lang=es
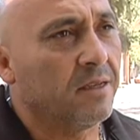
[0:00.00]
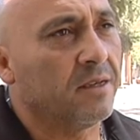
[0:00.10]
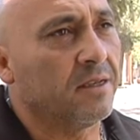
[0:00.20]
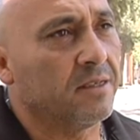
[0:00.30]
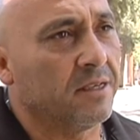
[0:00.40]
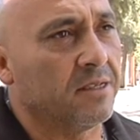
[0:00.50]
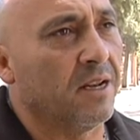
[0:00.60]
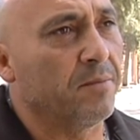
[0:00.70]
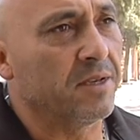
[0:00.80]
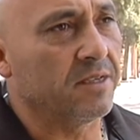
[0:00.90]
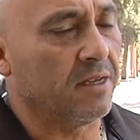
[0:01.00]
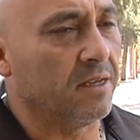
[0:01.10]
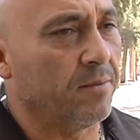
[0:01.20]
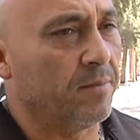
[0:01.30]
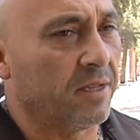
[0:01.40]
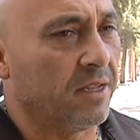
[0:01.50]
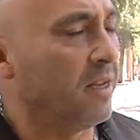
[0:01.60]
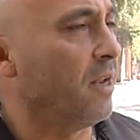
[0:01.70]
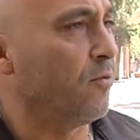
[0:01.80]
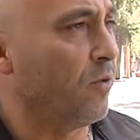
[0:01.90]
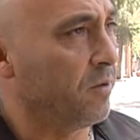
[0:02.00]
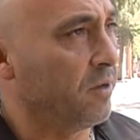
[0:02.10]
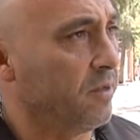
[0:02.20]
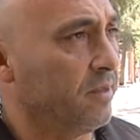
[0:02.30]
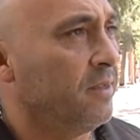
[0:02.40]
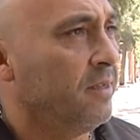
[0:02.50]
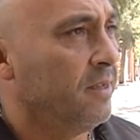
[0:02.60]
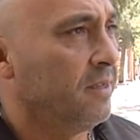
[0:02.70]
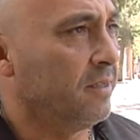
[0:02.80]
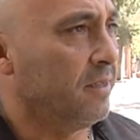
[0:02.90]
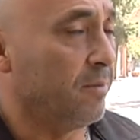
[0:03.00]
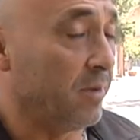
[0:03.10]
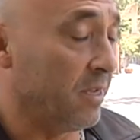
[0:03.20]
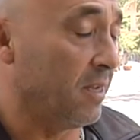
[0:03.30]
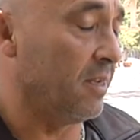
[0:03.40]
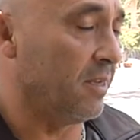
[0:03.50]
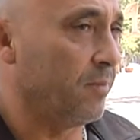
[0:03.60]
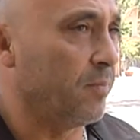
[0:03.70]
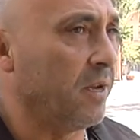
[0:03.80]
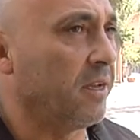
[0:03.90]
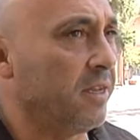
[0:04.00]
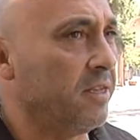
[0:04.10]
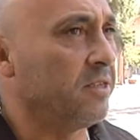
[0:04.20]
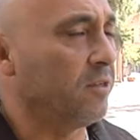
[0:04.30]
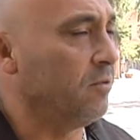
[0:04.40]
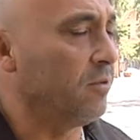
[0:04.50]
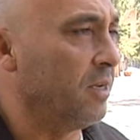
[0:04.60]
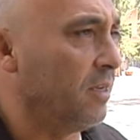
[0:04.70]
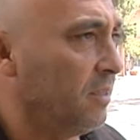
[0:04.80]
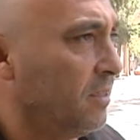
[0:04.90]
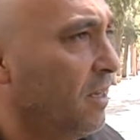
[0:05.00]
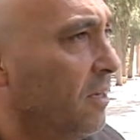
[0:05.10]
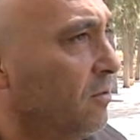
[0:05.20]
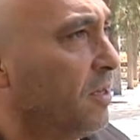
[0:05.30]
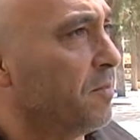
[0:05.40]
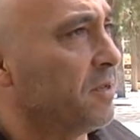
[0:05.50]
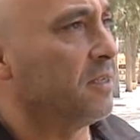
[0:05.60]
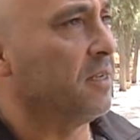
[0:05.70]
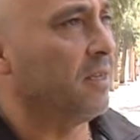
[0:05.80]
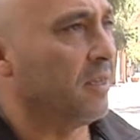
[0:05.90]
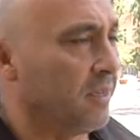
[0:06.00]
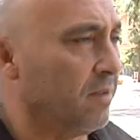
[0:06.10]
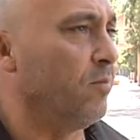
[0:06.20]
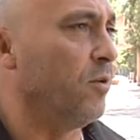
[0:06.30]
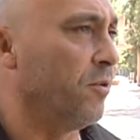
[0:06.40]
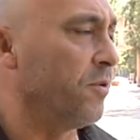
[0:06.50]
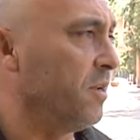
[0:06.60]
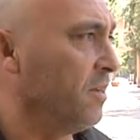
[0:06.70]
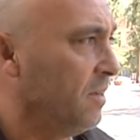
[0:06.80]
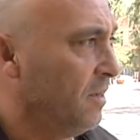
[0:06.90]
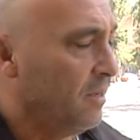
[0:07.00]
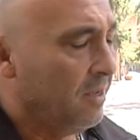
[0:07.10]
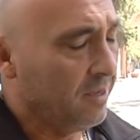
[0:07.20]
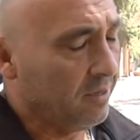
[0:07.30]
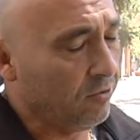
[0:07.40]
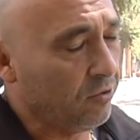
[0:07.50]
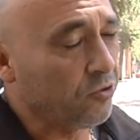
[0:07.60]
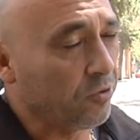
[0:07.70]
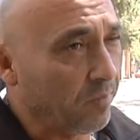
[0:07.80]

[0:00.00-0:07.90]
eh, se hace la misa a partir de las 9 de la mañana y después a las 15 horas está la otra misa aquí en Buen Orden, 8 y